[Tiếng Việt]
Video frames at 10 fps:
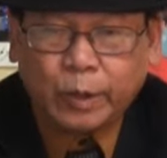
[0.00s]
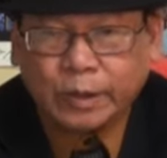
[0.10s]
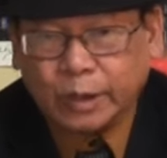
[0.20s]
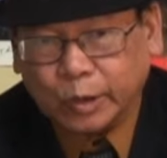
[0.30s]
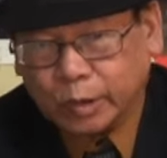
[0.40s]

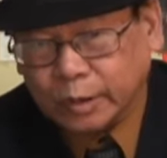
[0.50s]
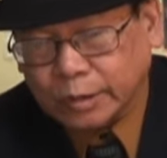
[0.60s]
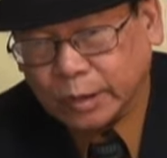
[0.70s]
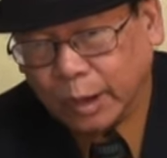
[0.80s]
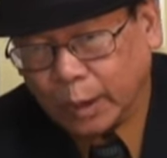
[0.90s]
quyền tự do
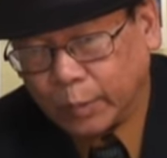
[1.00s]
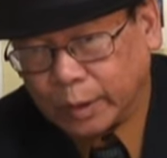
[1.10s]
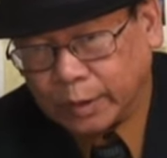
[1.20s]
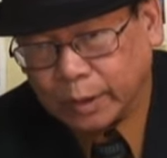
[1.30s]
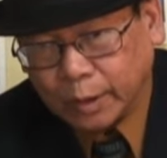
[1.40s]
tư tưởng,
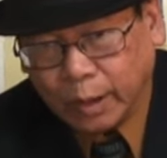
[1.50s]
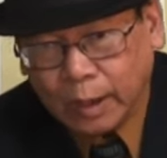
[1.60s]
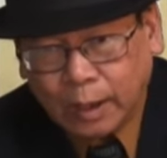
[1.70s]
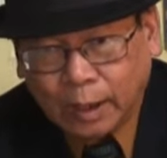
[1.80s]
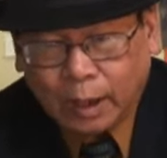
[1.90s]
quyền tự
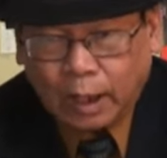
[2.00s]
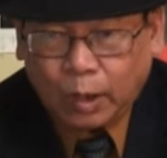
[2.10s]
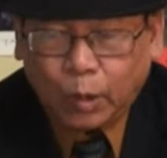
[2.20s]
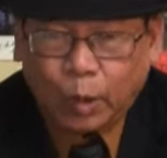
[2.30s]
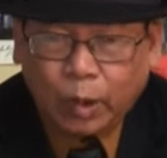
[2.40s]
do à,
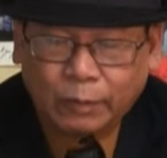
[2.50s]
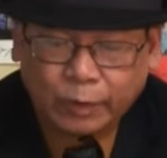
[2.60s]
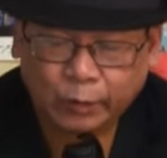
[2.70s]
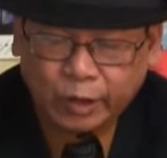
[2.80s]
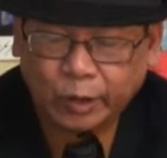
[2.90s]
ngôn luận
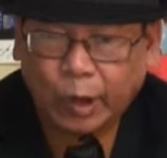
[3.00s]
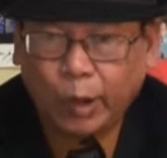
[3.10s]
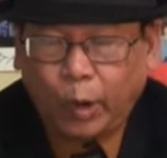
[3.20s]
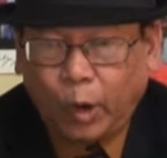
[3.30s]
và quyền tự do hội,